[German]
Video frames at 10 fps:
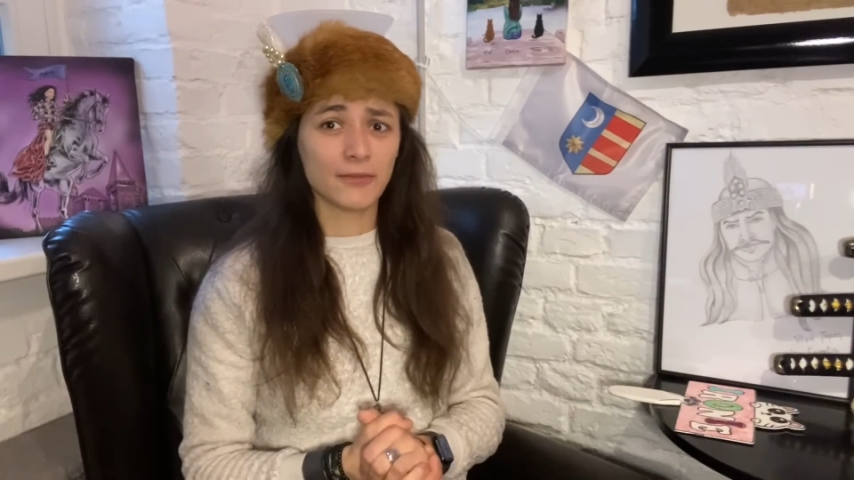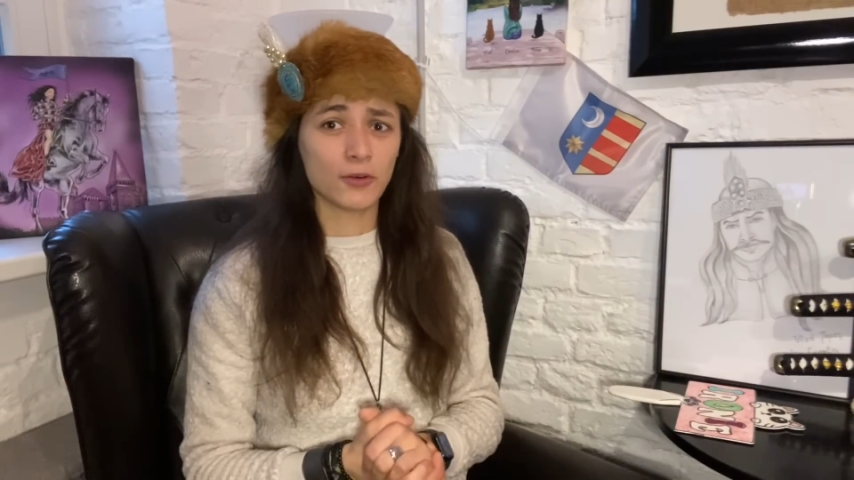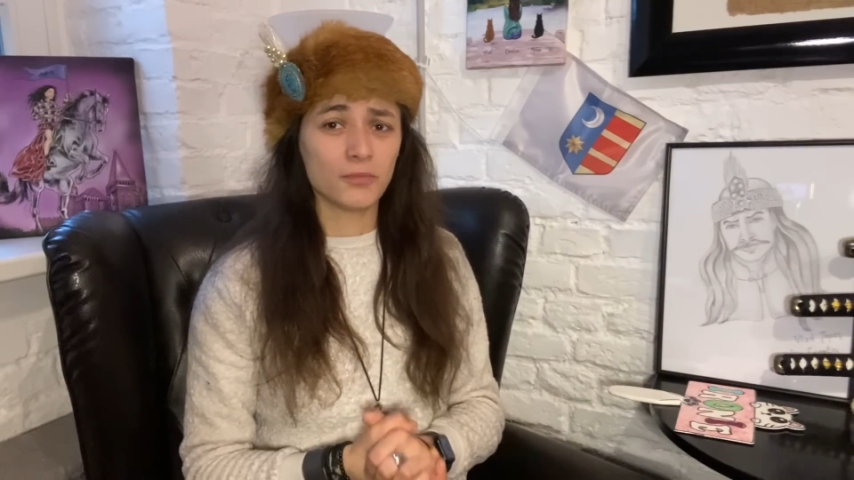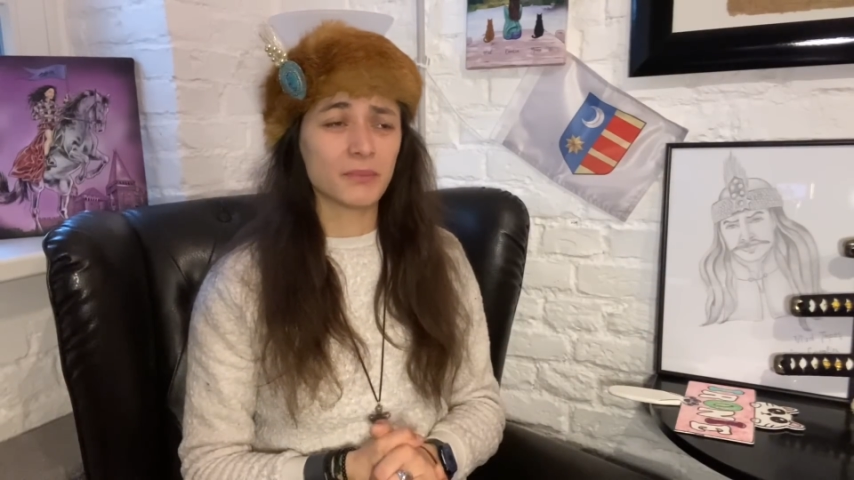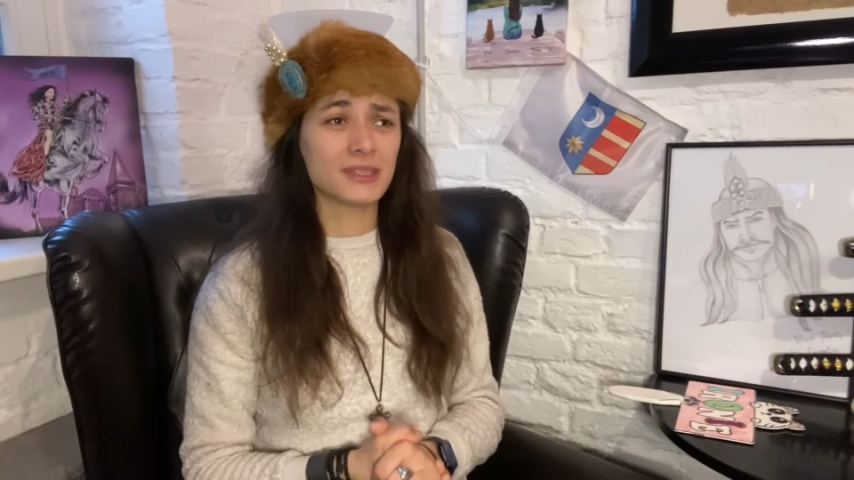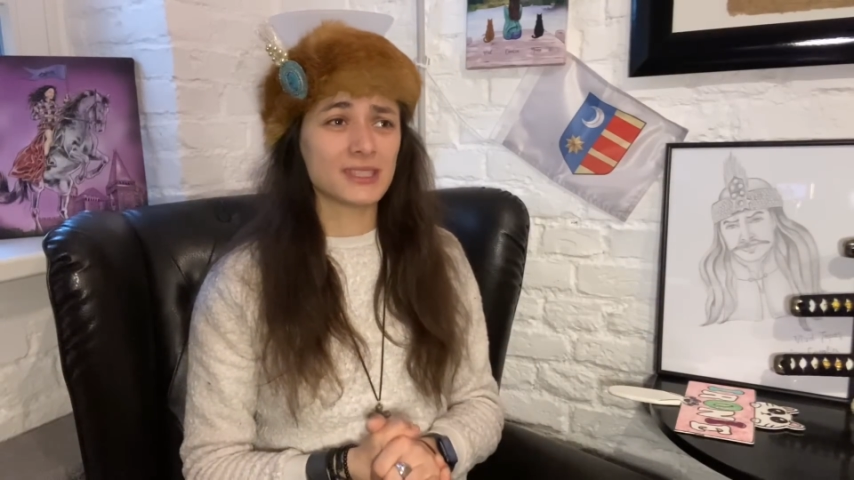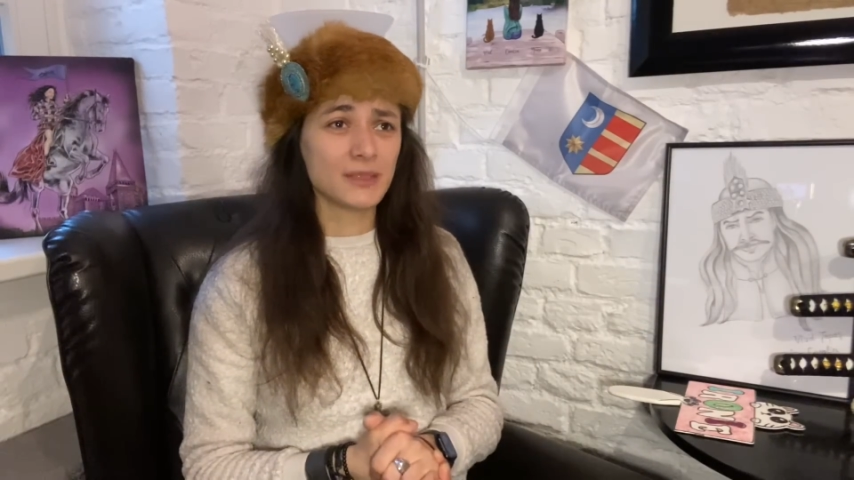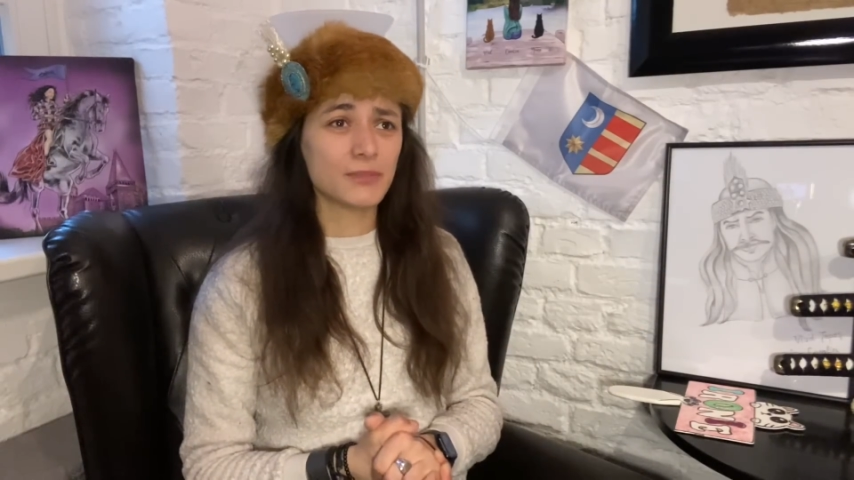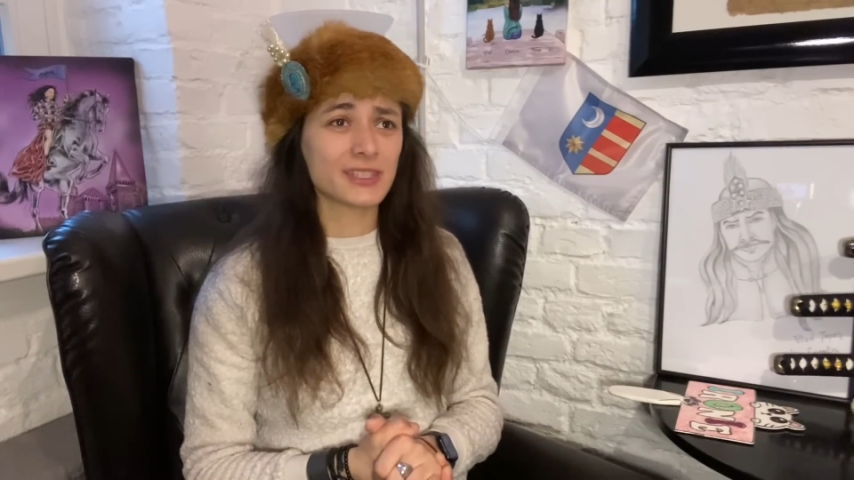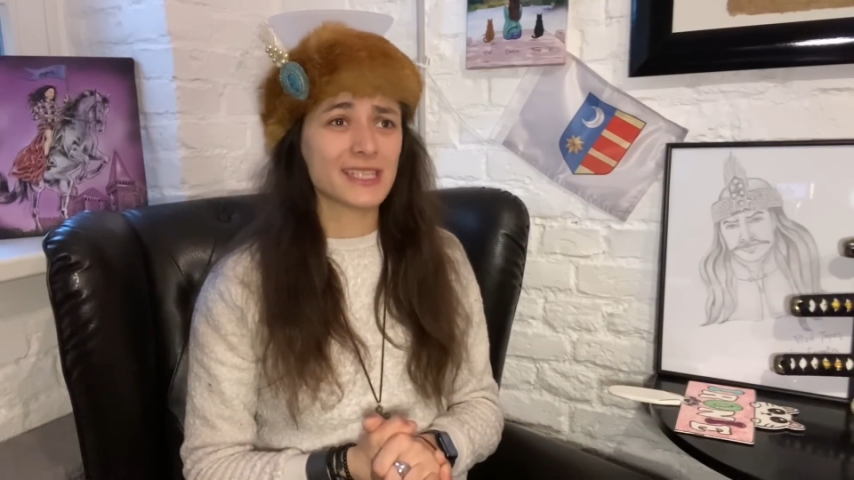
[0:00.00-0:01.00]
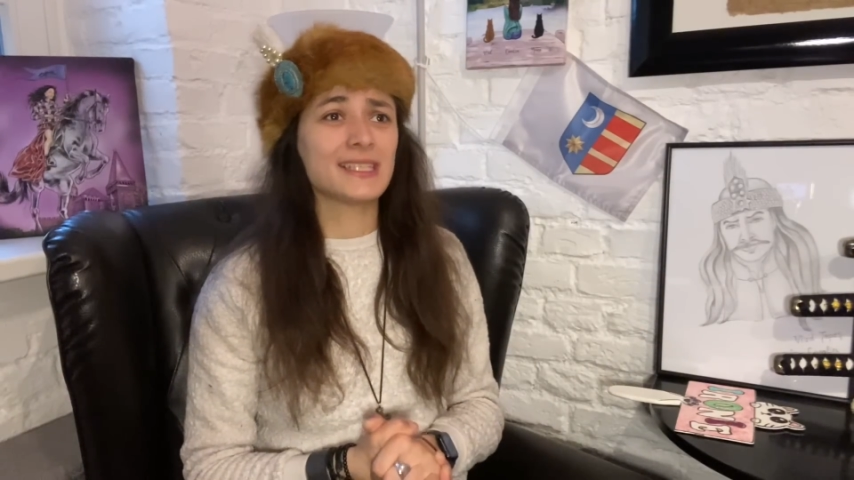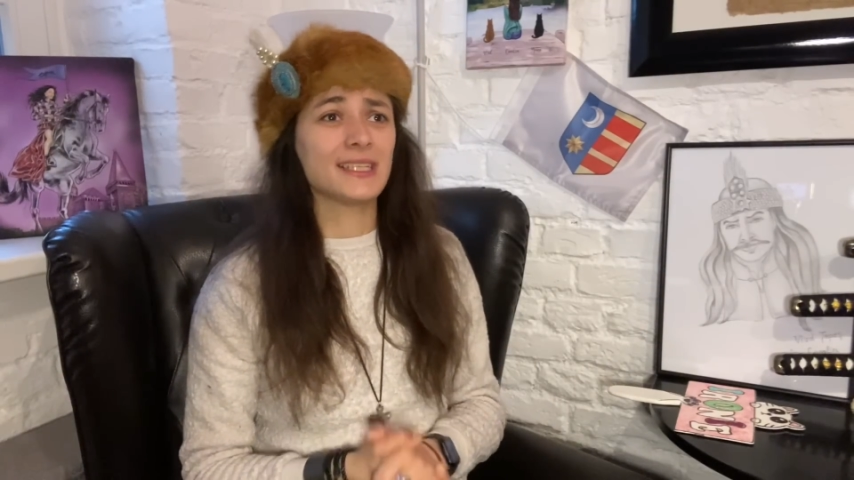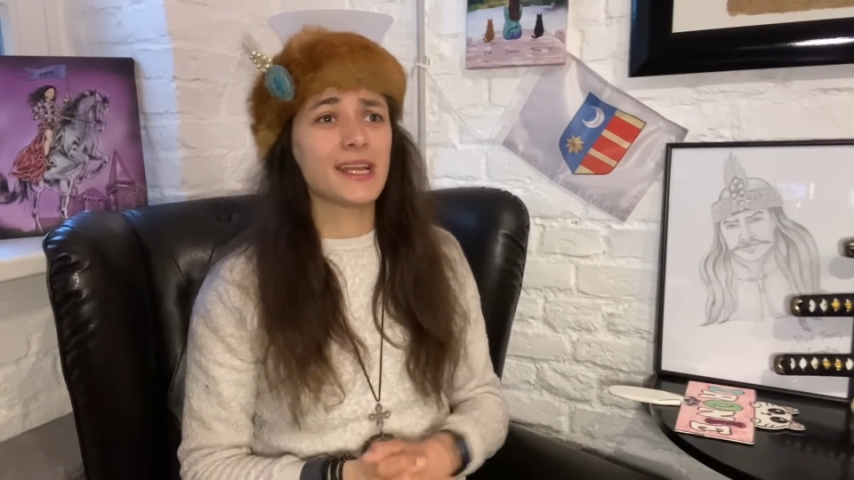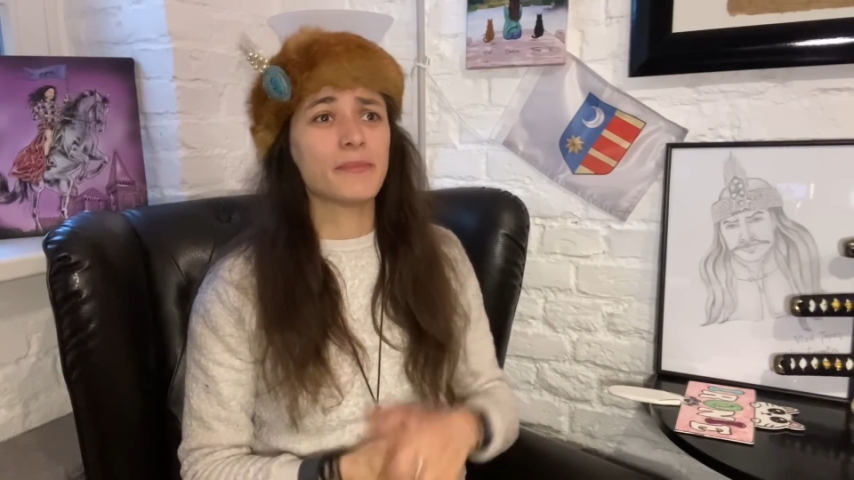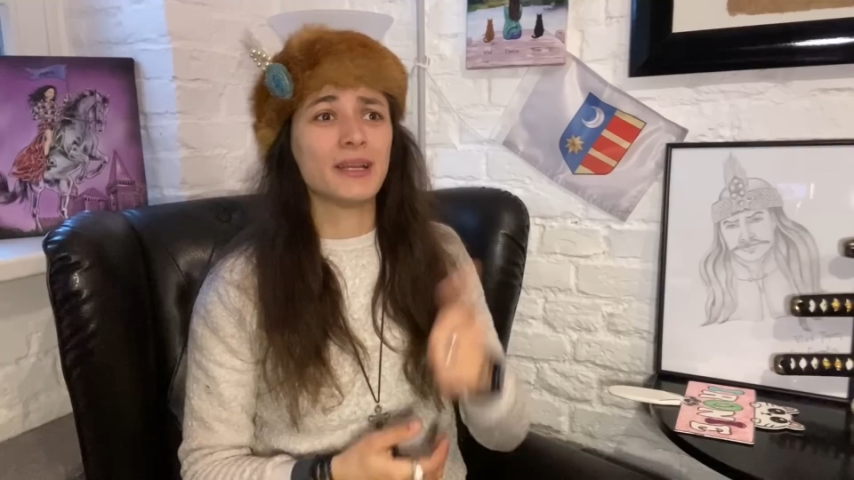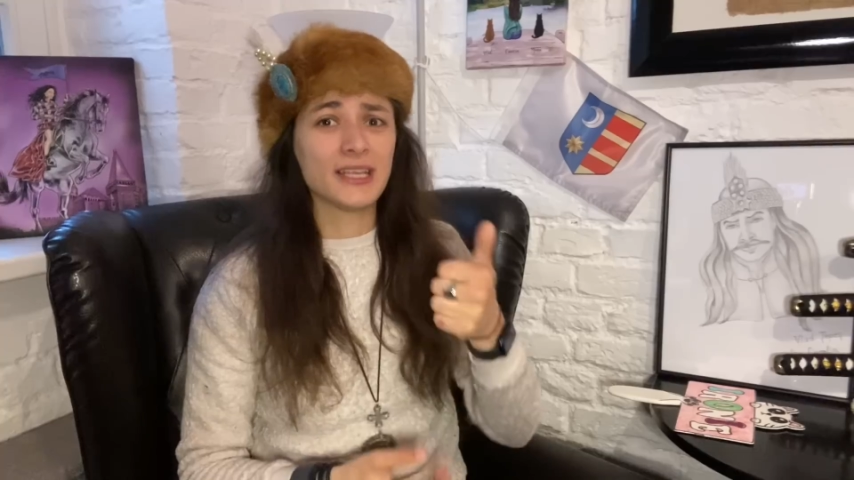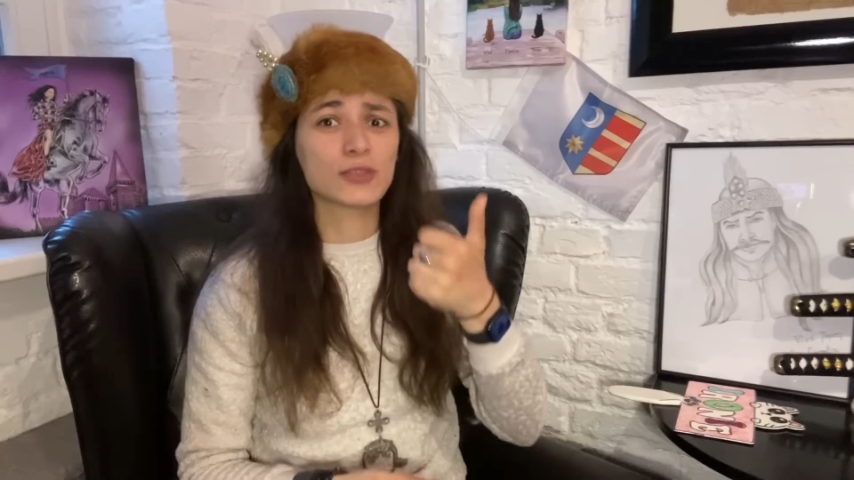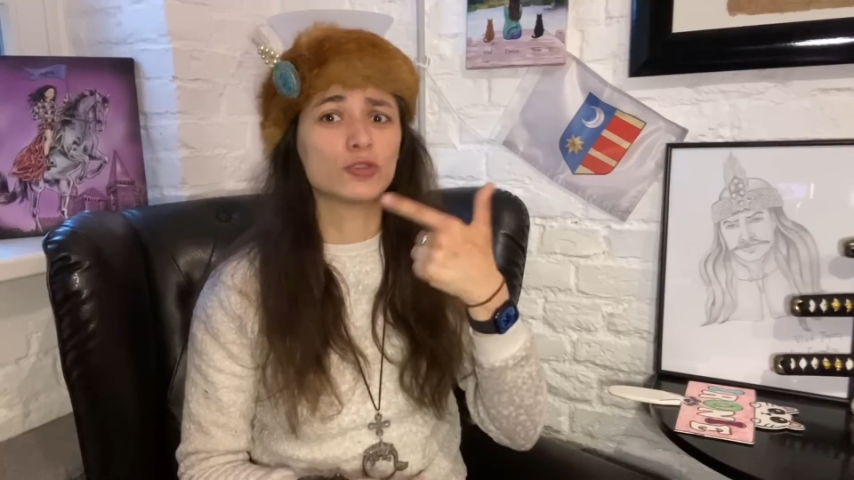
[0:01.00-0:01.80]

warum man mit 67 nicht mehr lesen